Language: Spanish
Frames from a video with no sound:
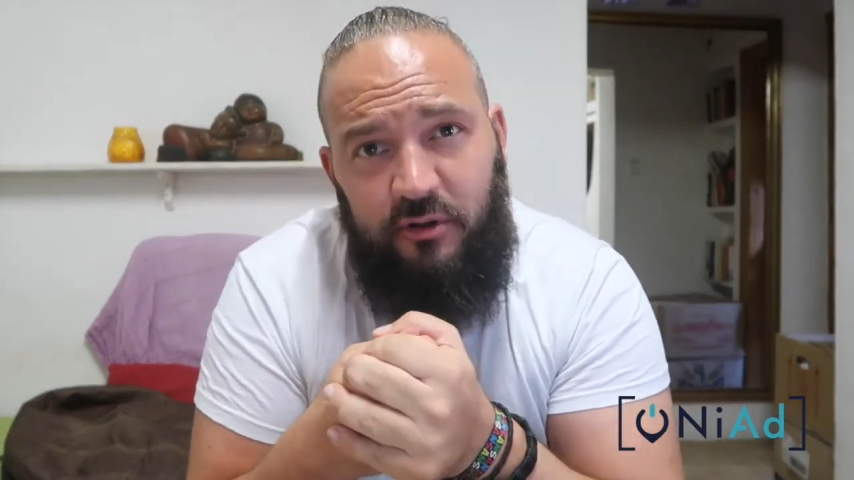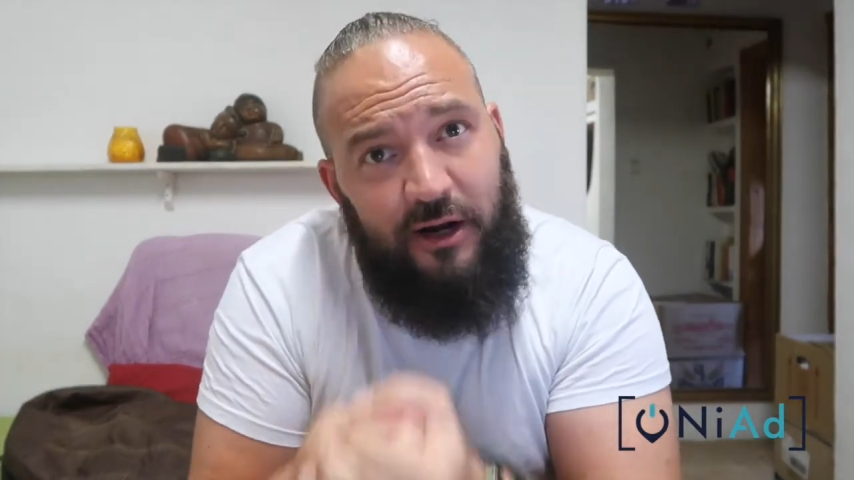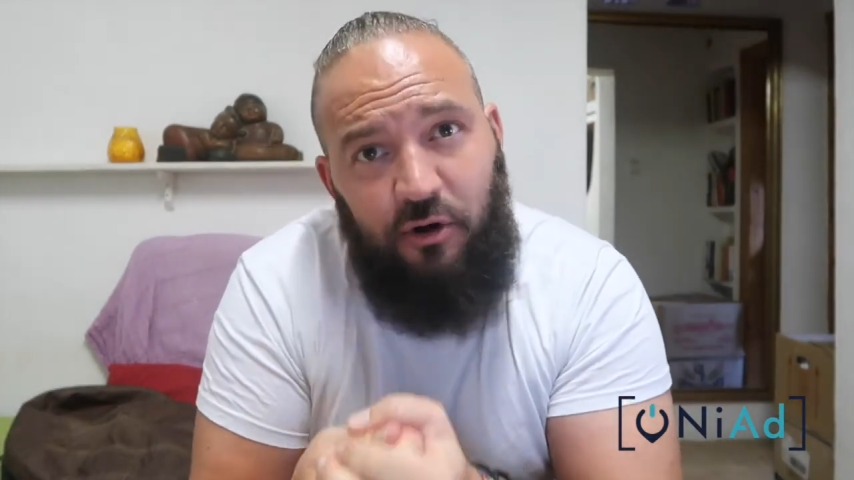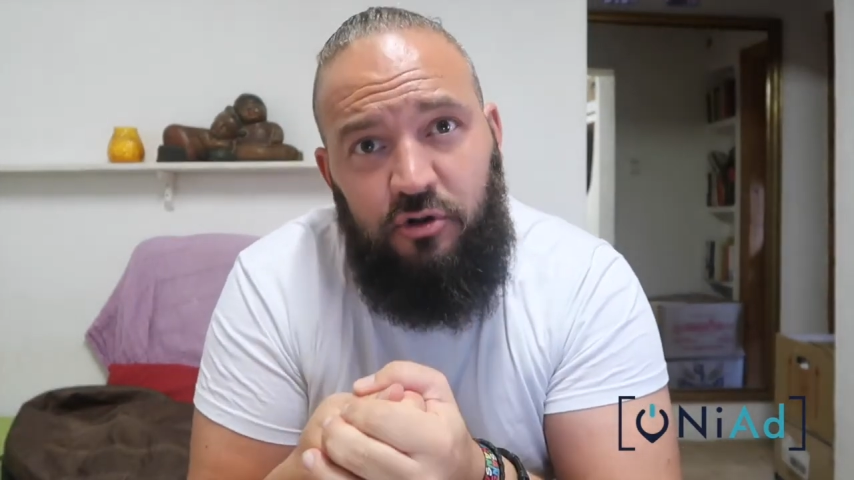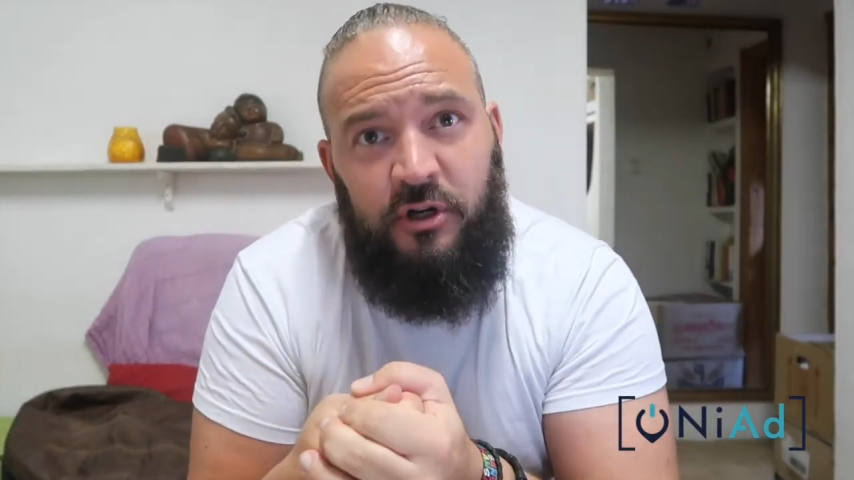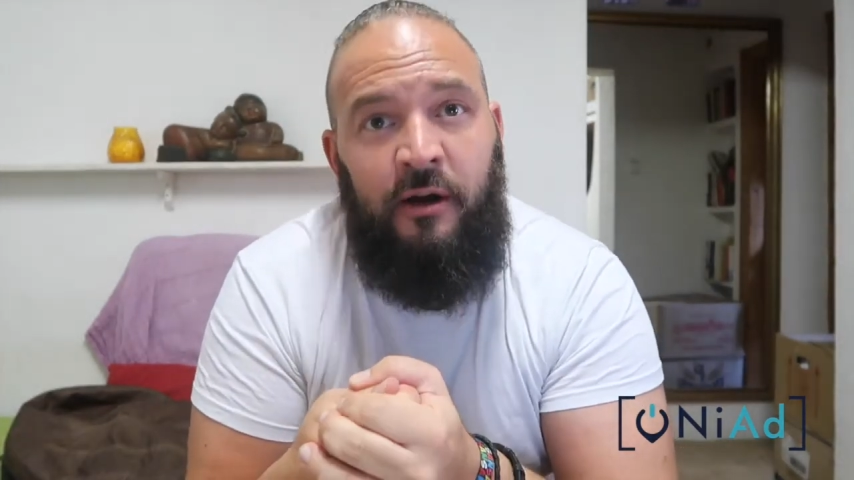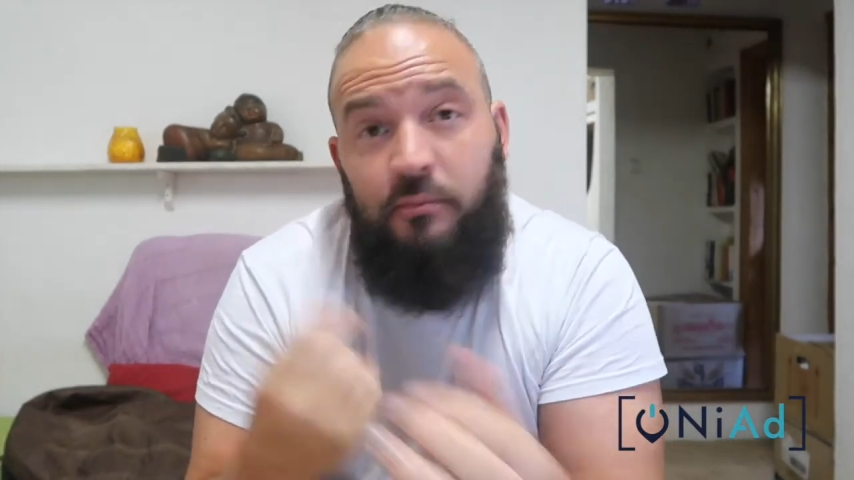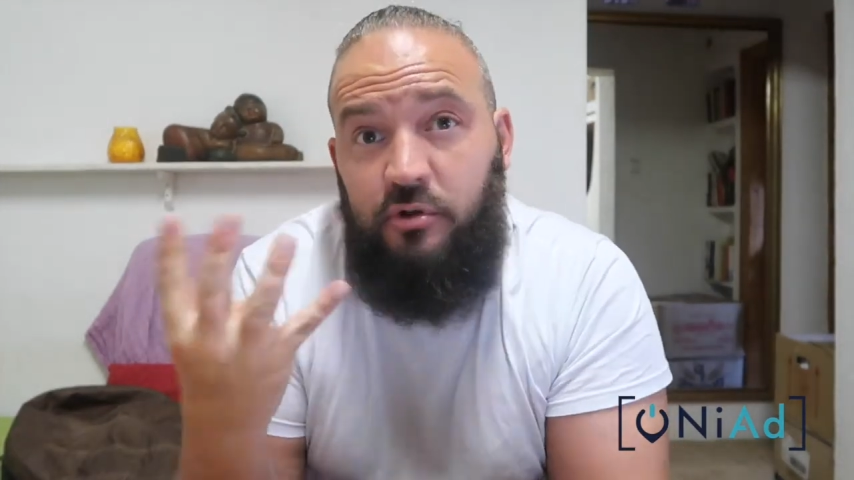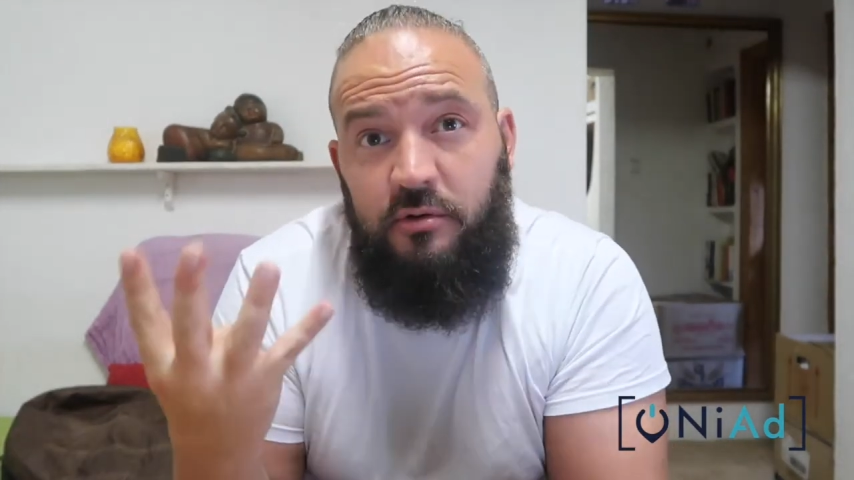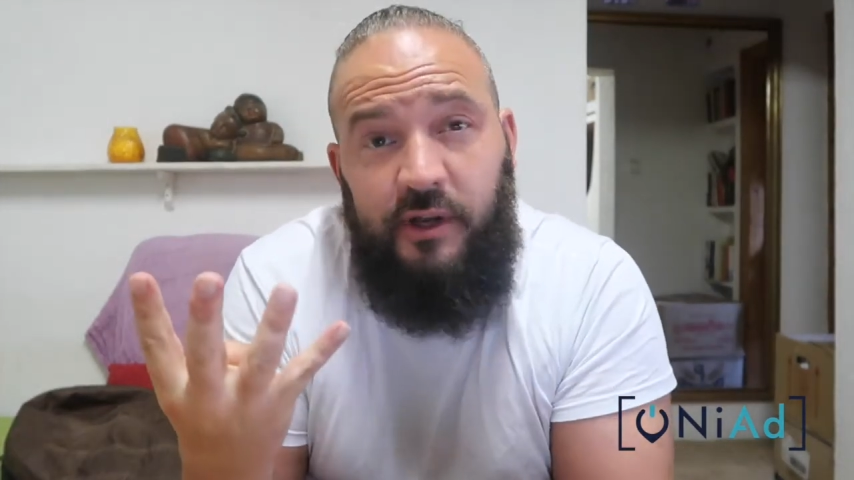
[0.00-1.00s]
tal cosa.
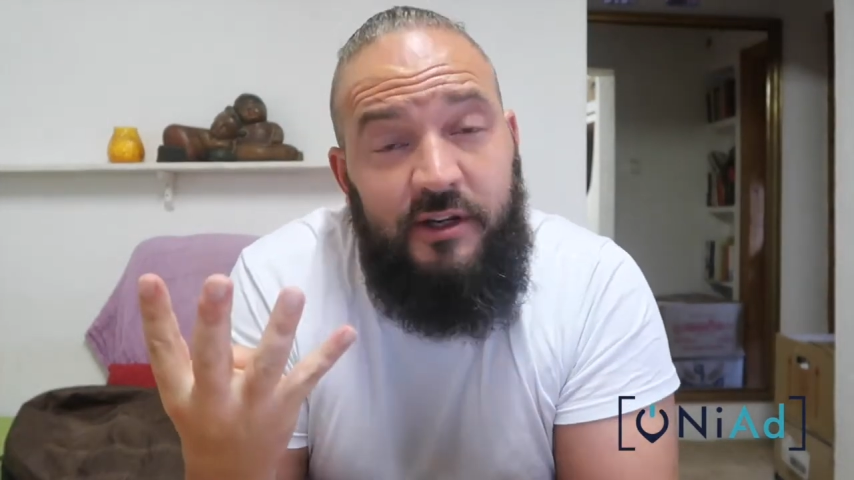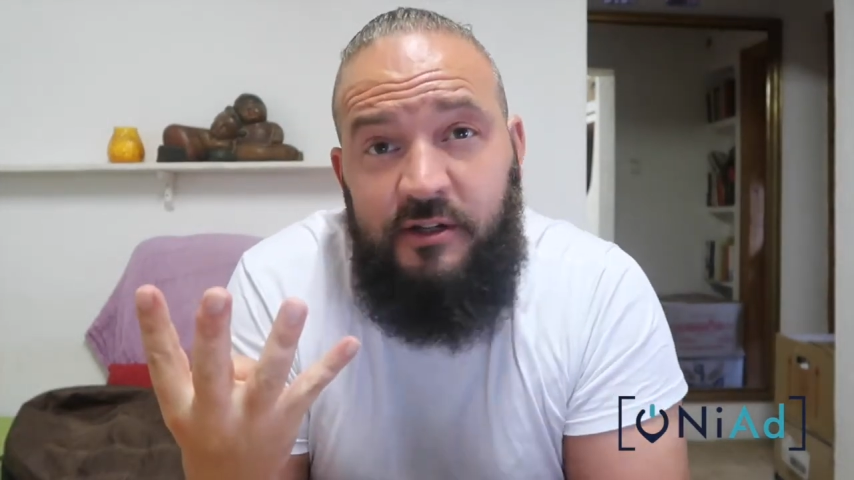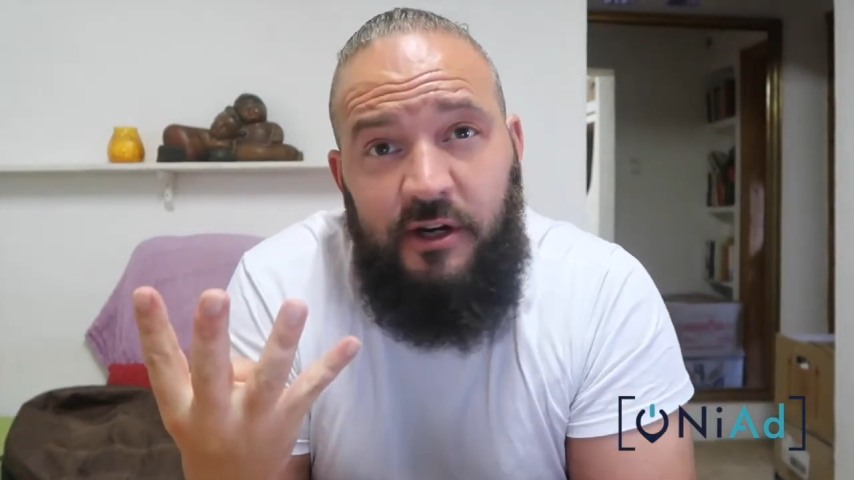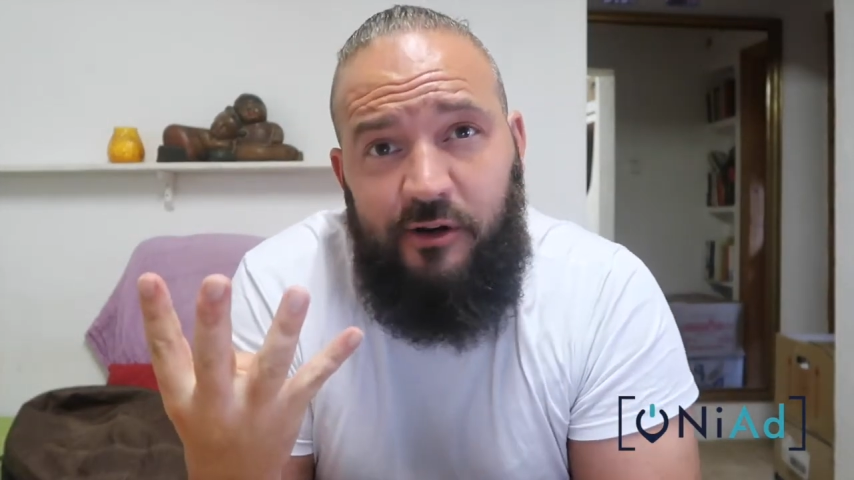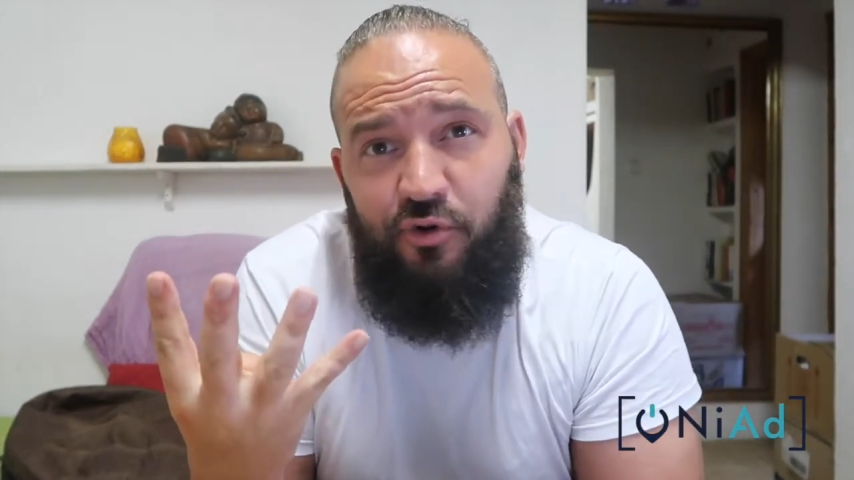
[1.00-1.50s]
Pues ese es el